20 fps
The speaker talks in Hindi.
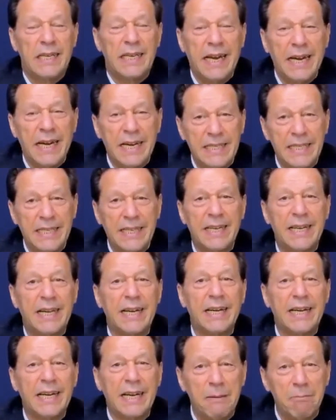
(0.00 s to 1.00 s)

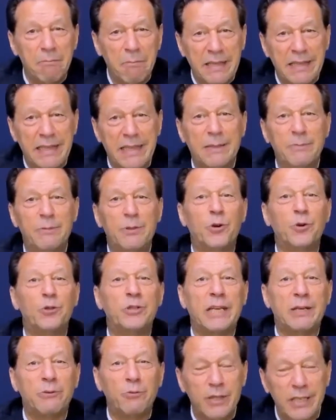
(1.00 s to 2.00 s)
केयर का मतलब ही
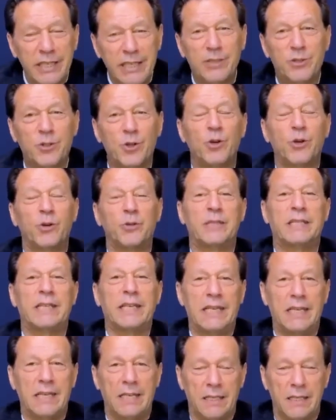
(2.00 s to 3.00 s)
होता है वो न्यूट्रल होते
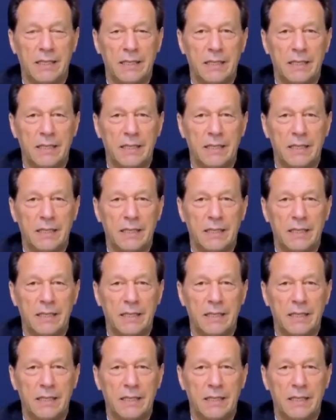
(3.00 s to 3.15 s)
हैं